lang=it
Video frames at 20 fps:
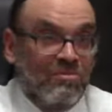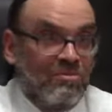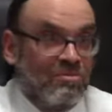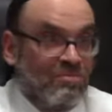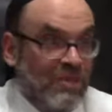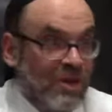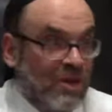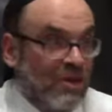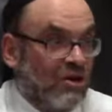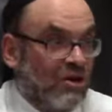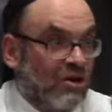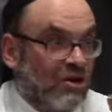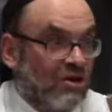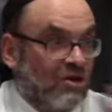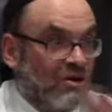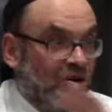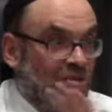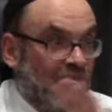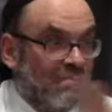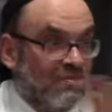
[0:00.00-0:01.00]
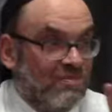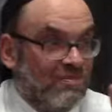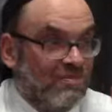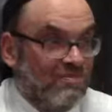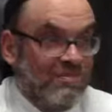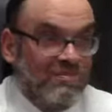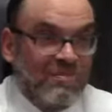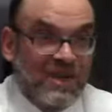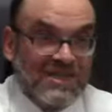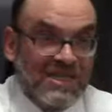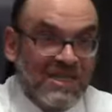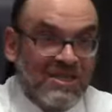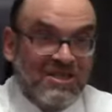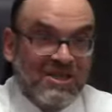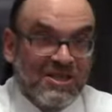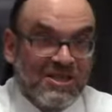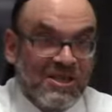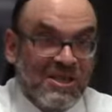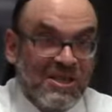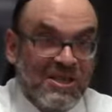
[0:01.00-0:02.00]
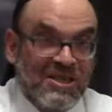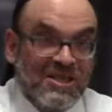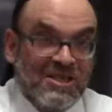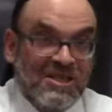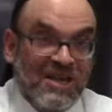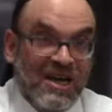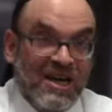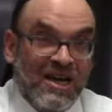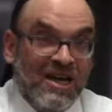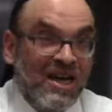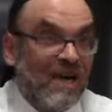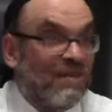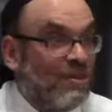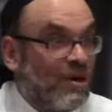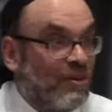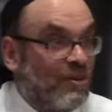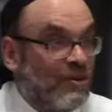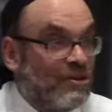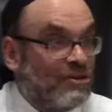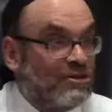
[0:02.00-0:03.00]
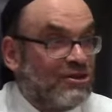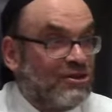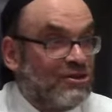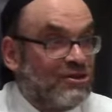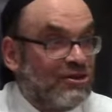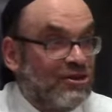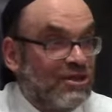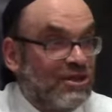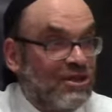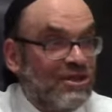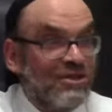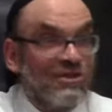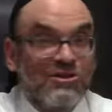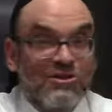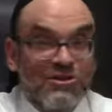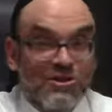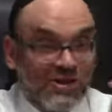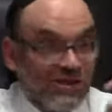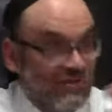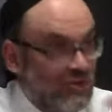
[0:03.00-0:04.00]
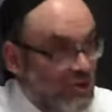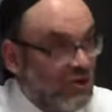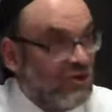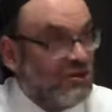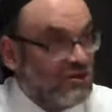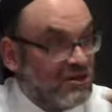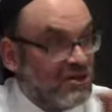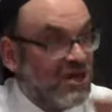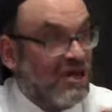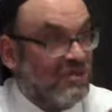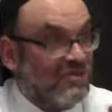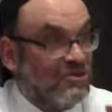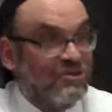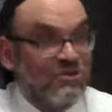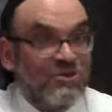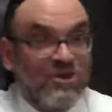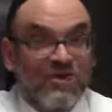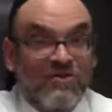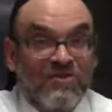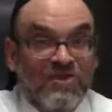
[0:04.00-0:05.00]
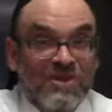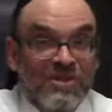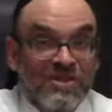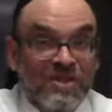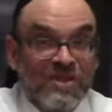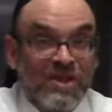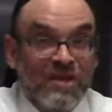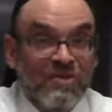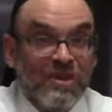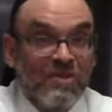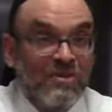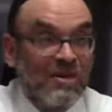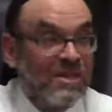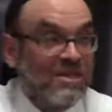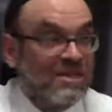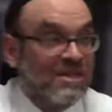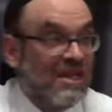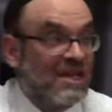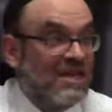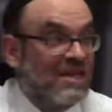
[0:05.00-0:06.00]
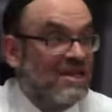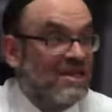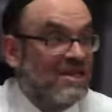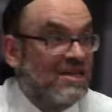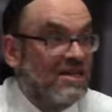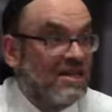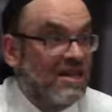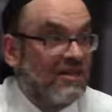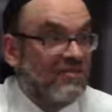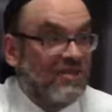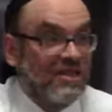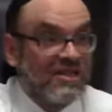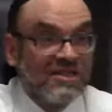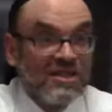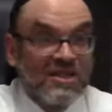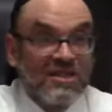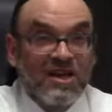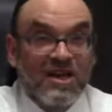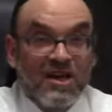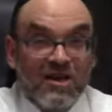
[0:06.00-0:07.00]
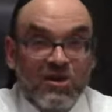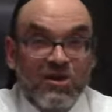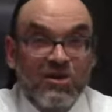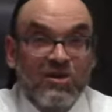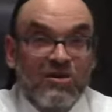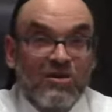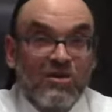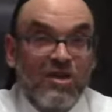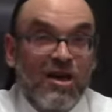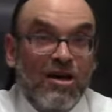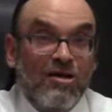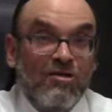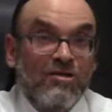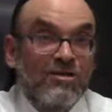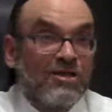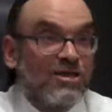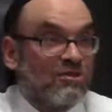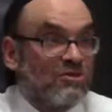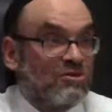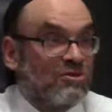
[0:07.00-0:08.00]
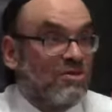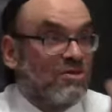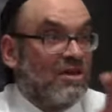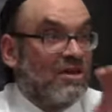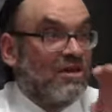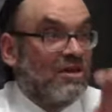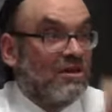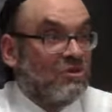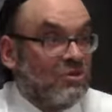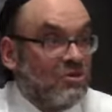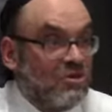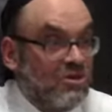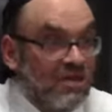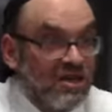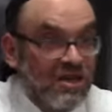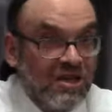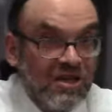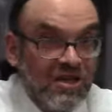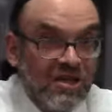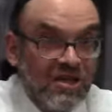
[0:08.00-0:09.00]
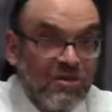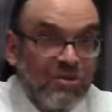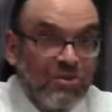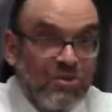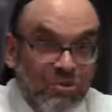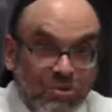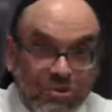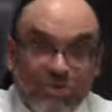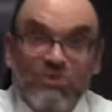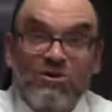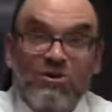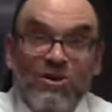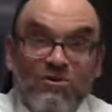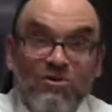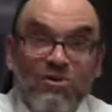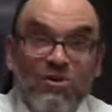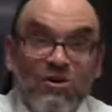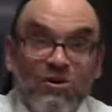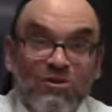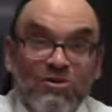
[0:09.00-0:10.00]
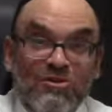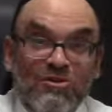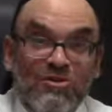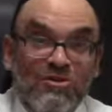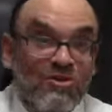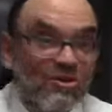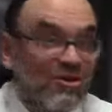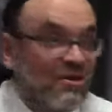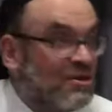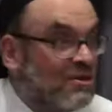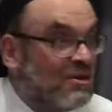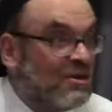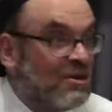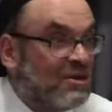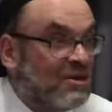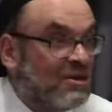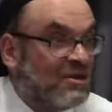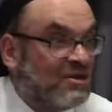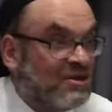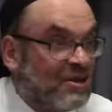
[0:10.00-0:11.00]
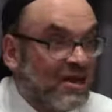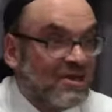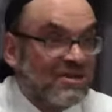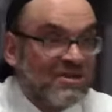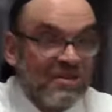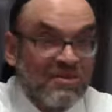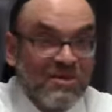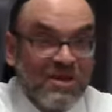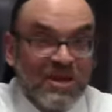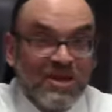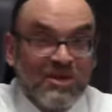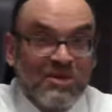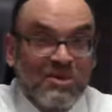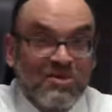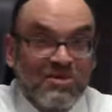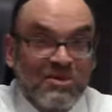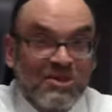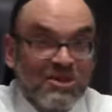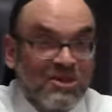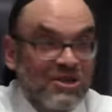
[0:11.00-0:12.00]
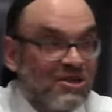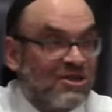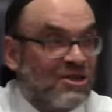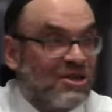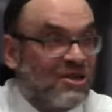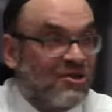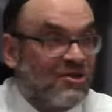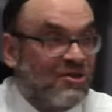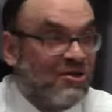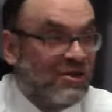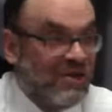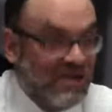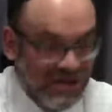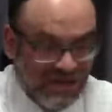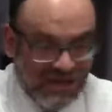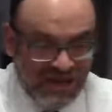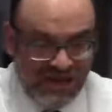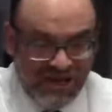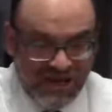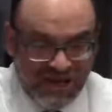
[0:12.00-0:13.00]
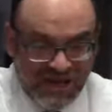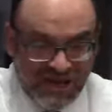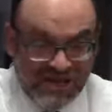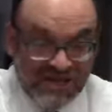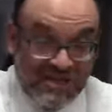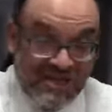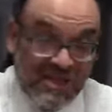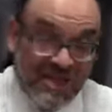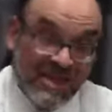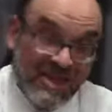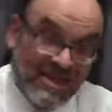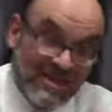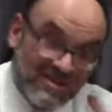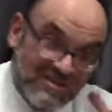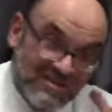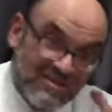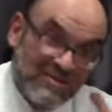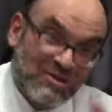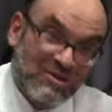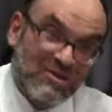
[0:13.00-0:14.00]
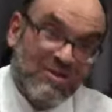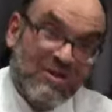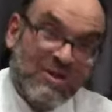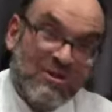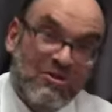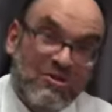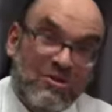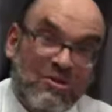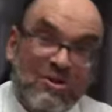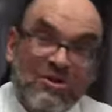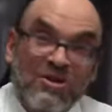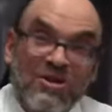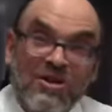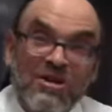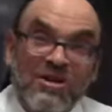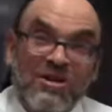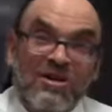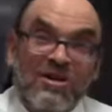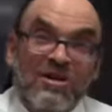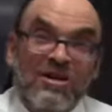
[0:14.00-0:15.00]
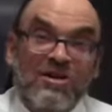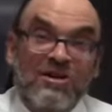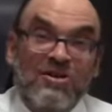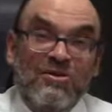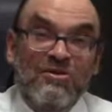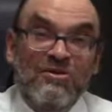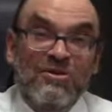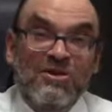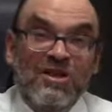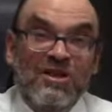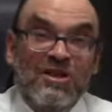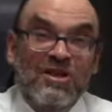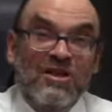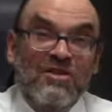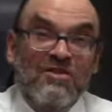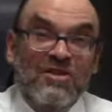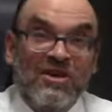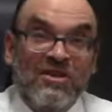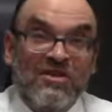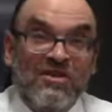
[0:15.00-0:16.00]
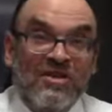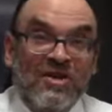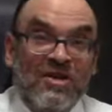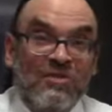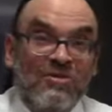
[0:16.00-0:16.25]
Piccolo parentesi iniziale a proposito di Shavuot, che è appunto la festa delle primizie, la festa dei raccolti e auguro naturalmente a tutti un buon Shavuot, un buon eh, Chag Sameach, come si dice da noi, che sia soprattutto alla luce degli eventi che